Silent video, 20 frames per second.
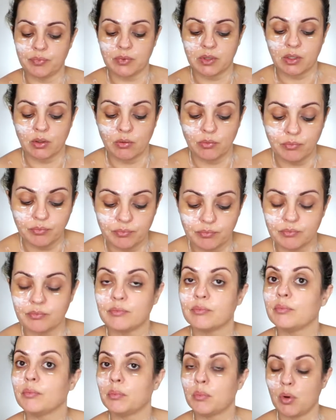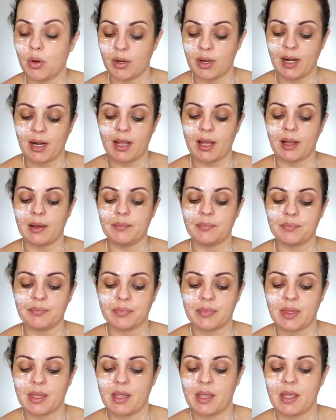Então, bora lá
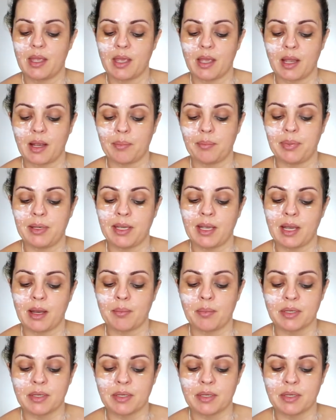aplicar